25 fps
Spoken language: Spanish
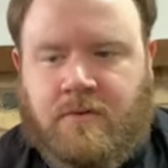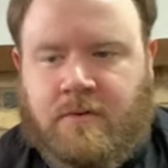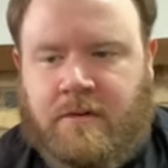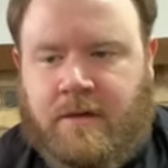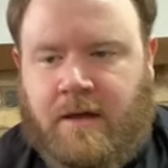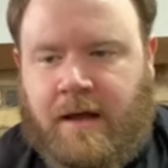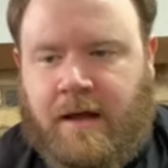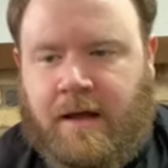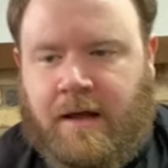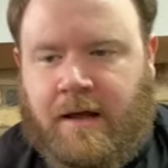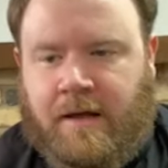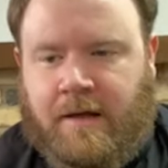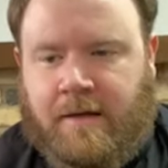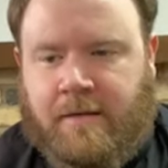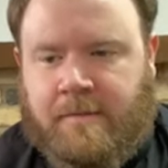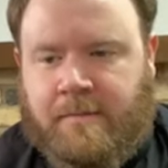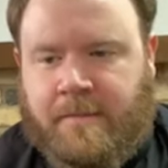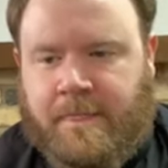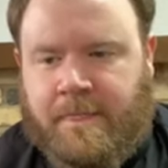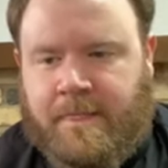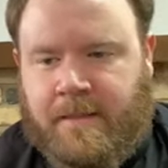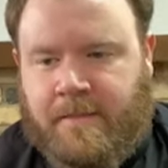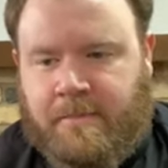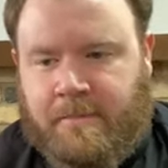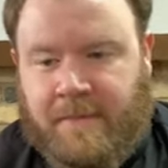ah,
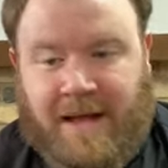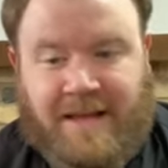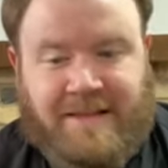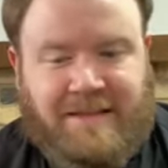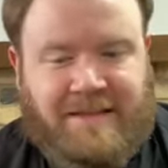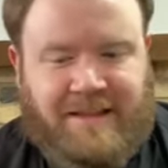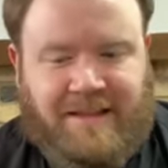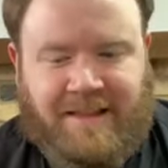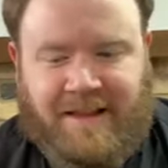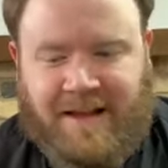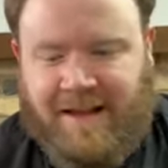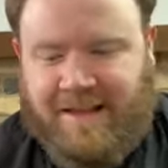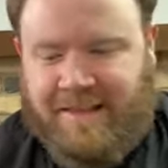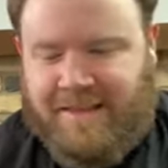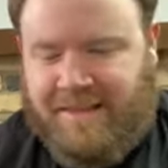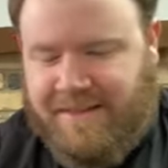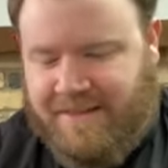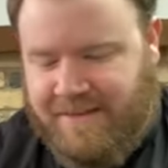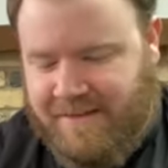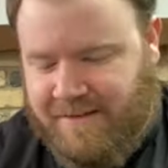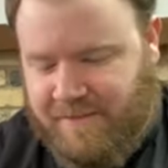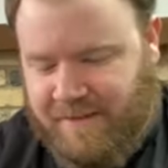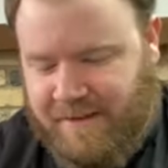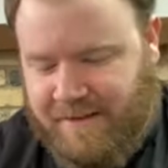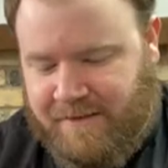más edad,
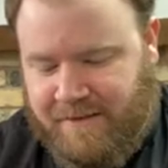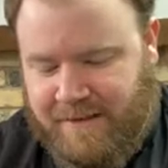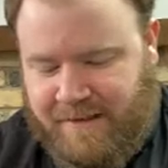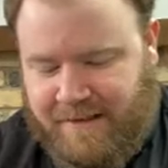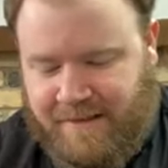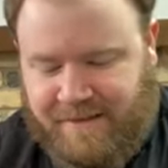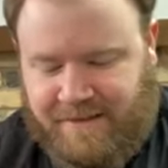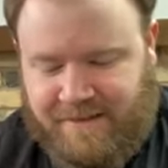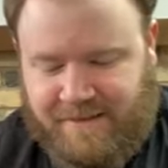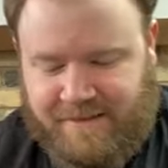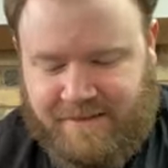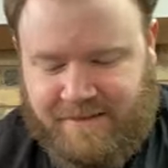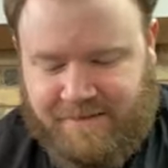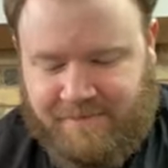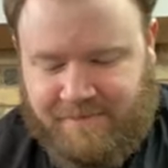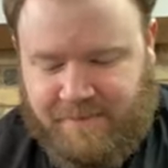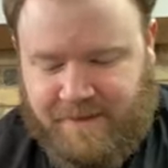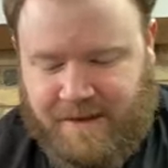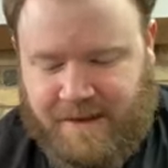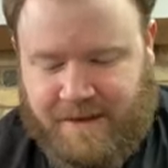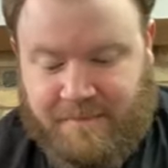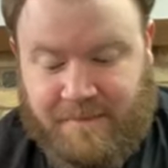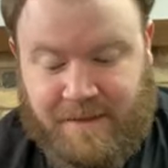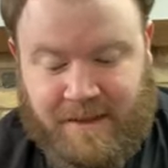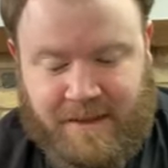cuando él
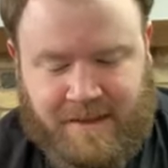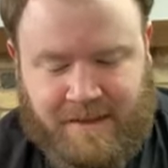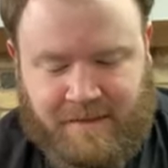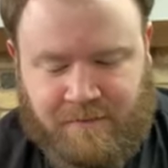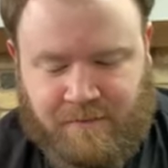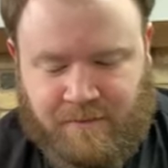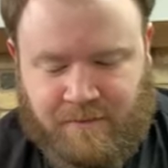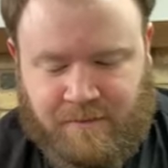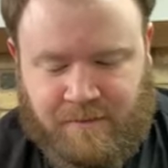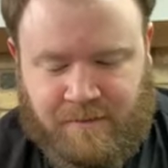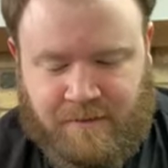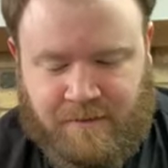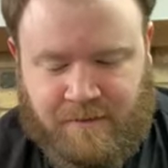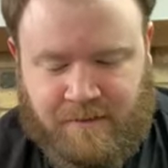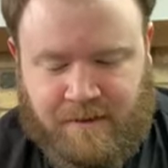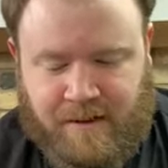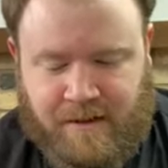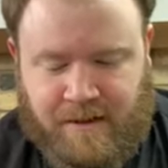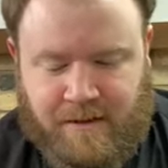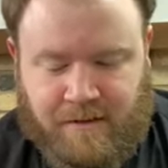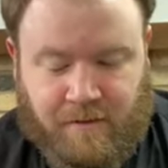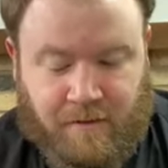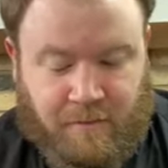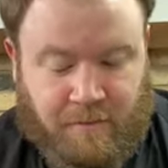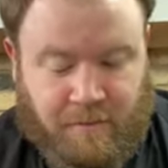fue
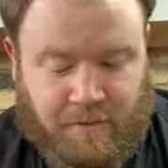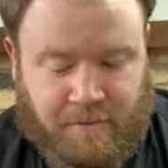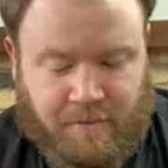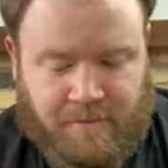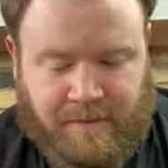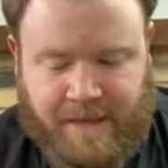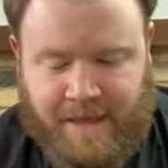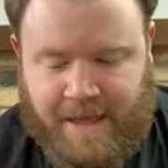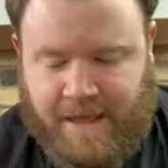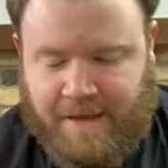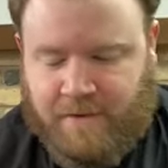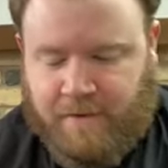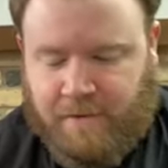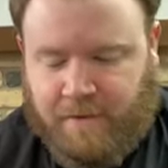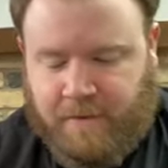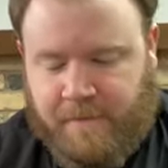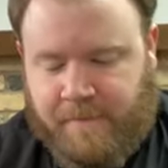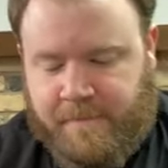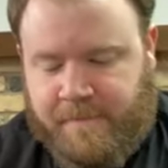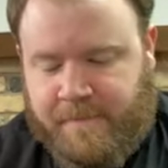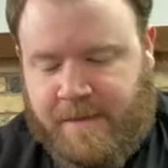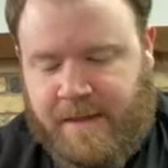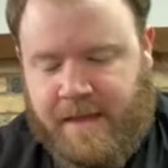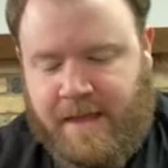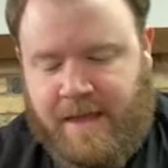como viejo.
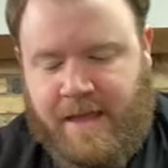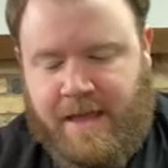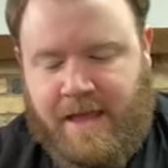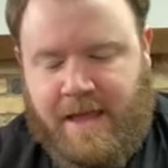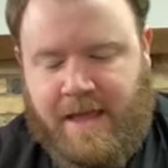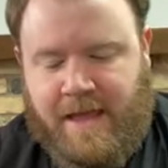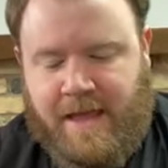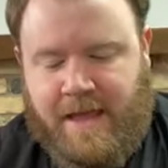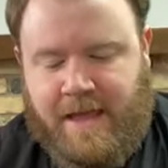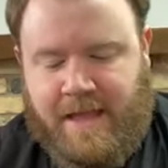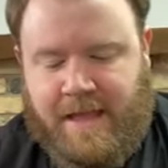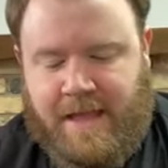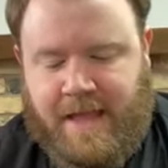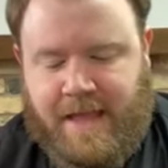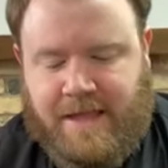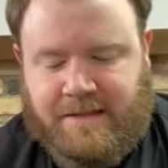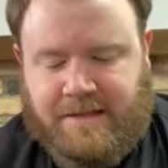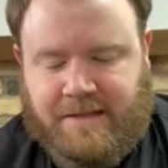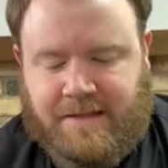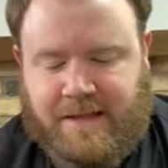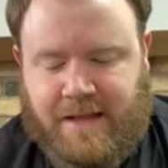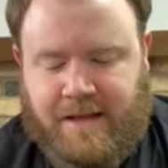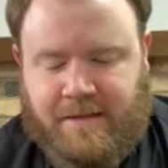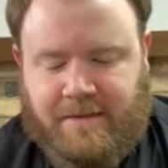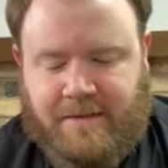Y
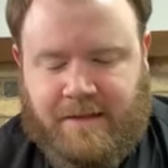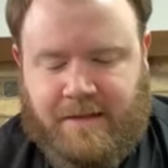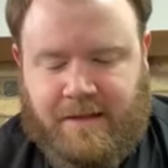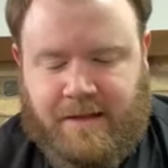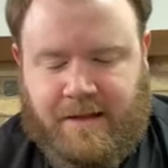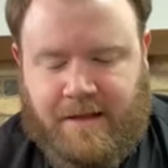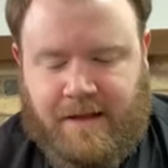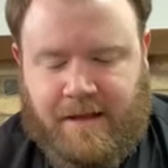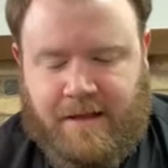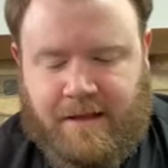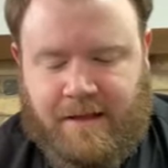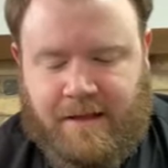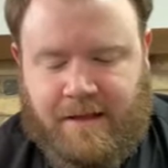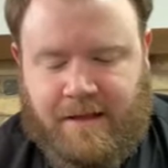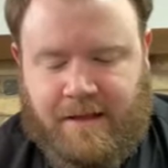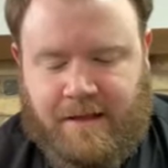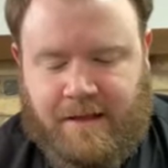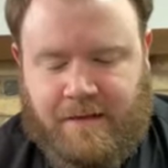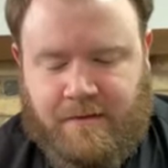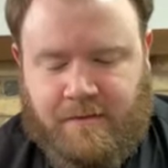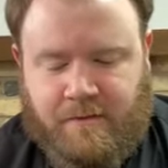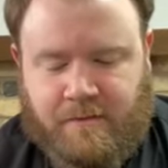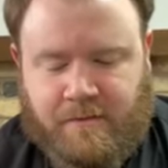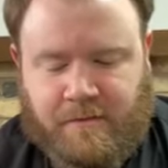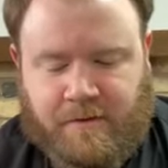este,
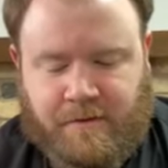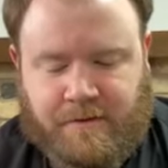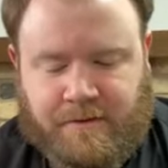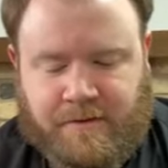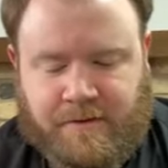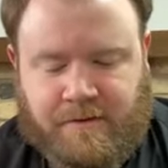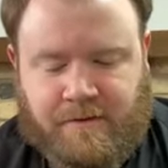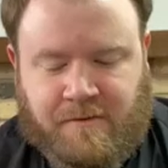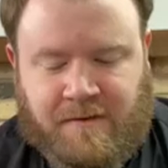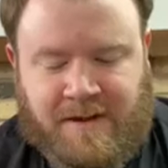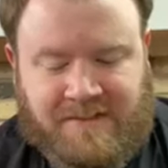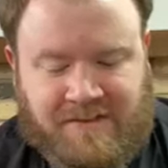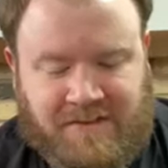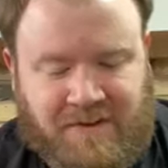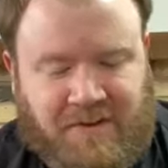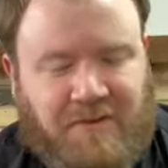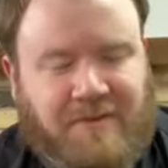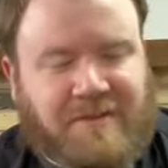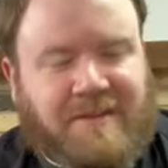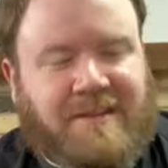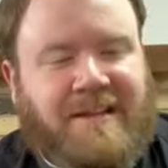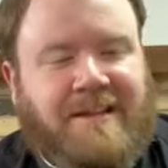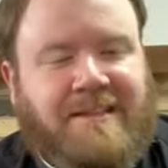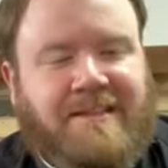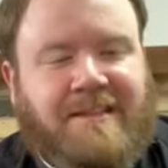unos
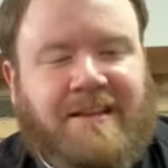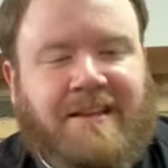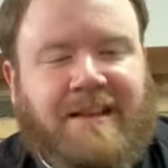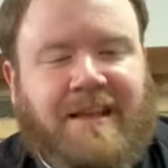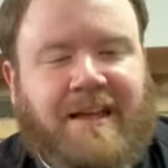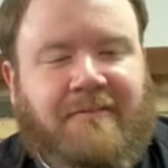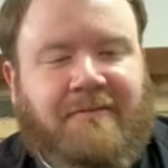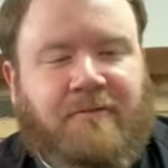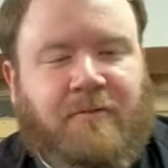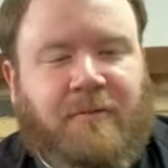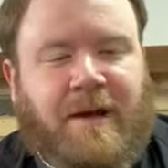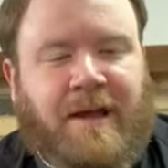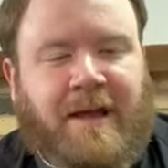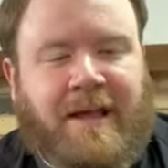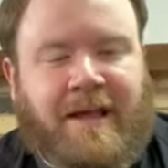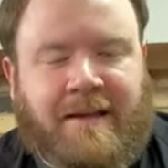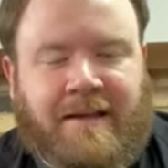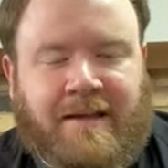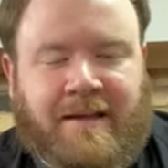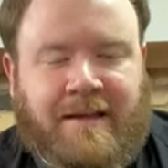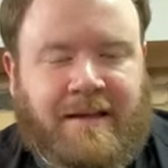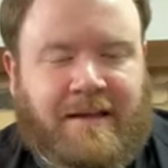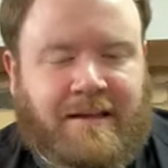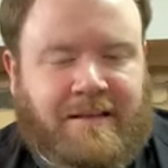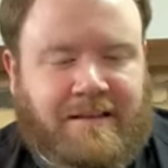críticos dicen que fue
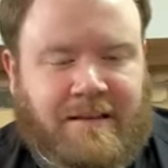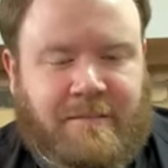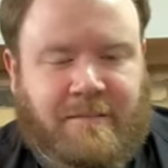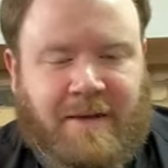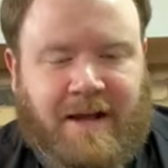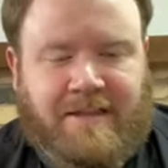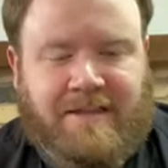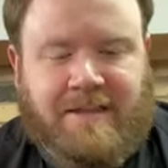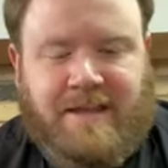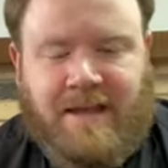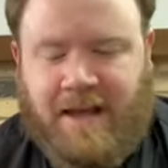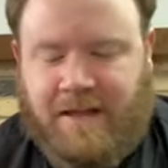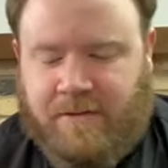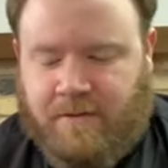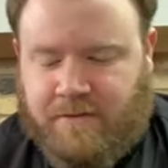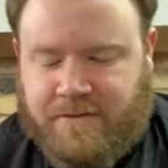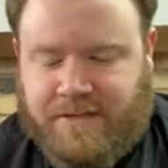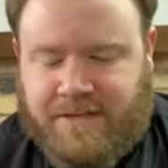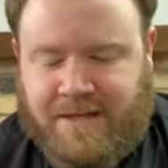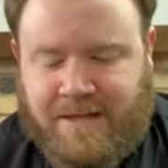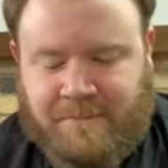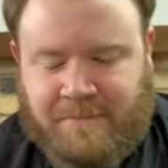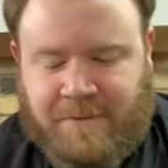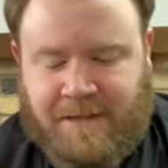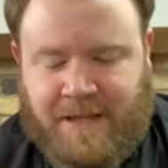demasiado
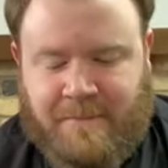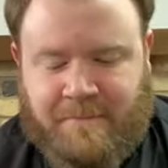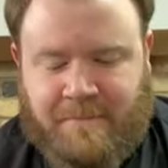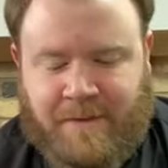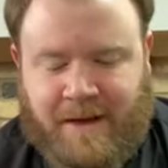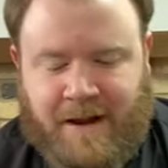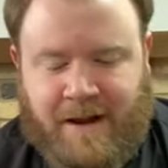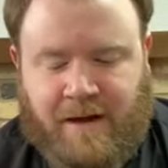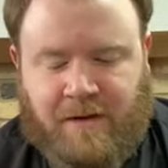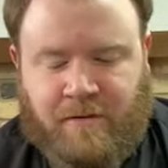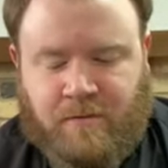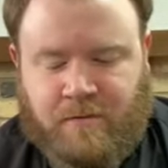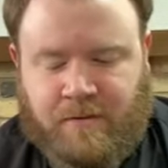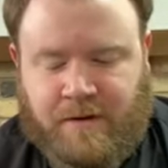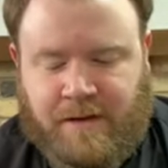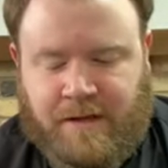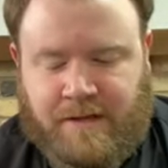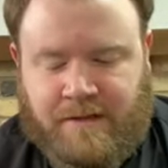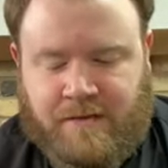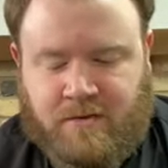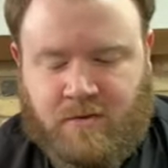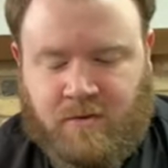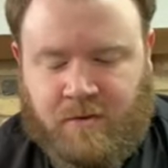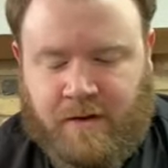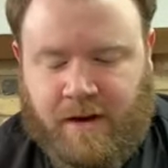simple para una
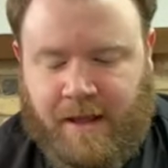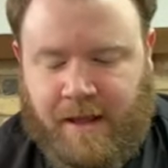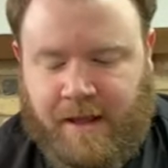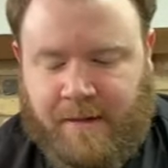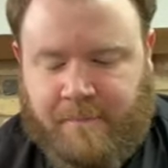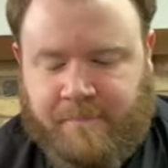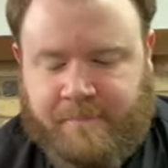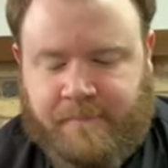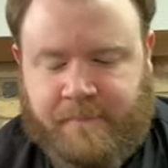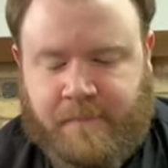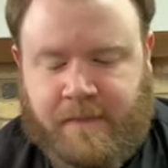historia.